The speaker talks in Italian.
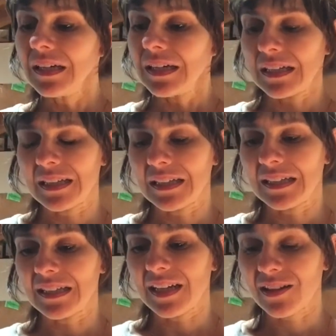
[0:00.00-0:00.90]

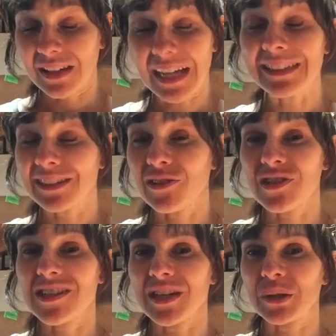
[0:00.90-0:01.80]
Eh, la, l'altra
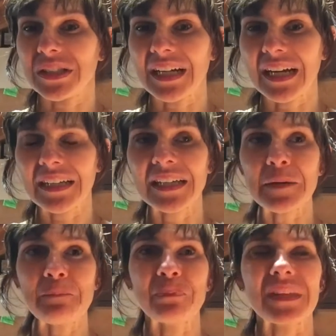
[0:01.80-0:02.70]
cosa straordinaria
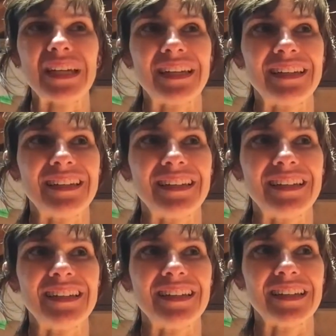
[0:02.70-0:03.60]

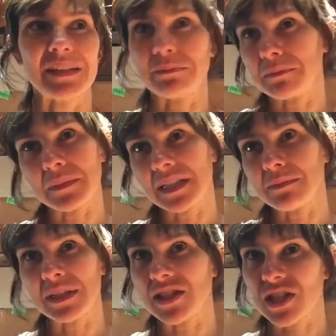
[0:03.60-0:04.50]
eh, che mi,
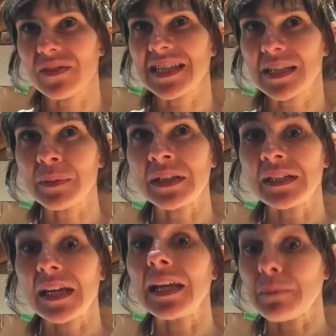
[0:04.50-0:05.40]
mi, diceva sempre
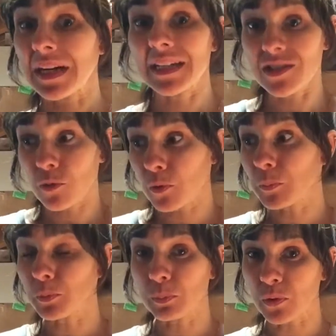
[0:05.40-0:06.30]
Daniela, ma che sto
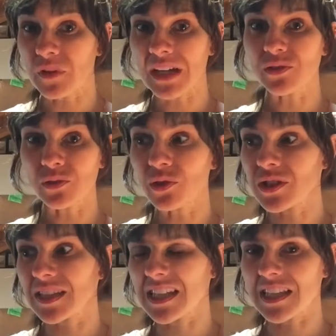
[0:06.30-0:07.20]
proprio provando io
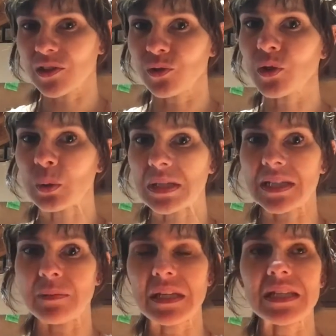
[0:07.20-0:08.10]
e testando io in
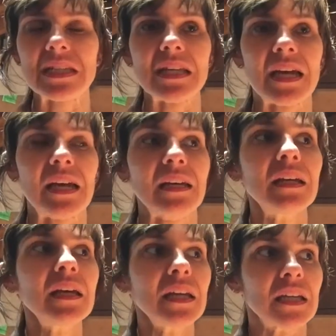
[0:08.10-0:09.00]
questi mesi, è
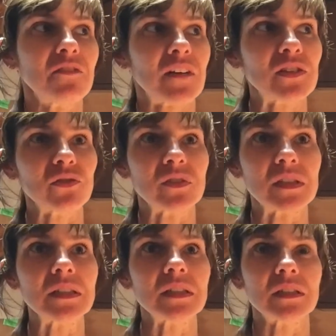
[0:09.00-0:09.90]
il fatto
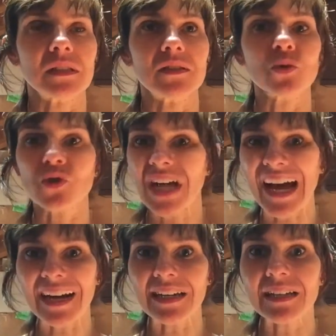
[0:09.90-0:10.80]
di, di
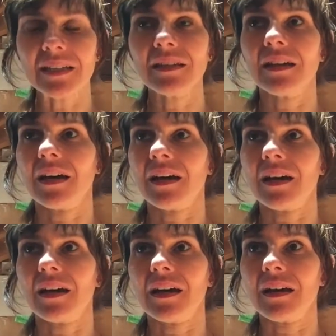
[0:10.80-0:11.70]
usarli
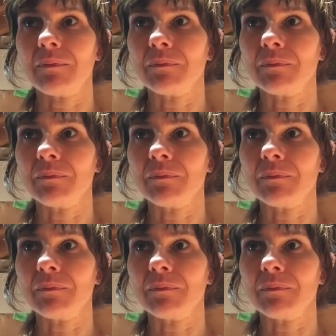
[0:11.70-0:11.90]
eh,